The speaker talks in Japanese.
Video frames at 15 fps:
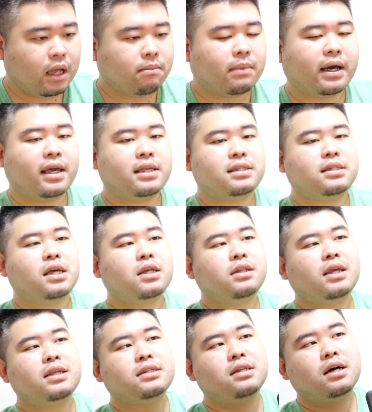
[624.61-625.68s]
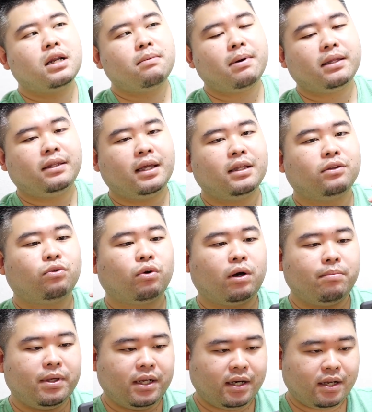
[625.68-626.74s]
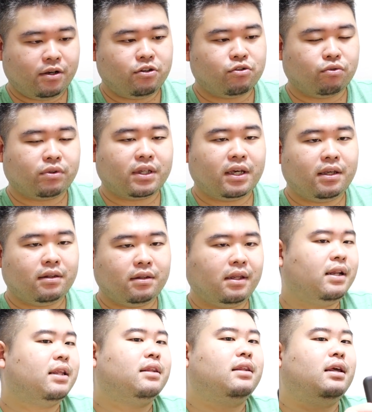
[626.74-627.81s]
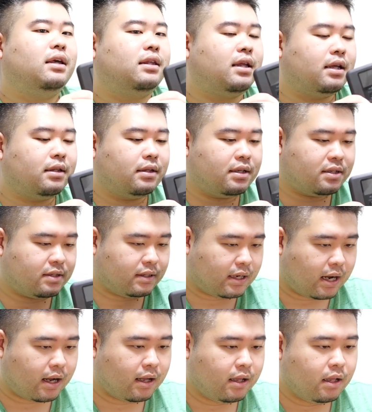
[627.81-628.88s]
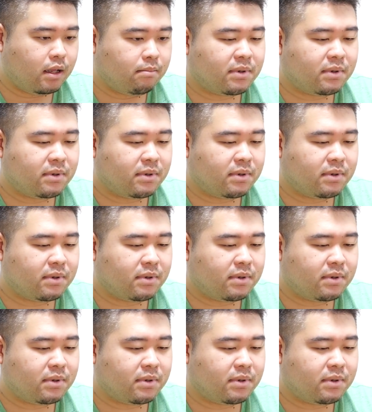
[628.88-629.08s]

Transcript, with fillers: まあ、SNS であればなんとか見られる状態。ってなっていたんですが、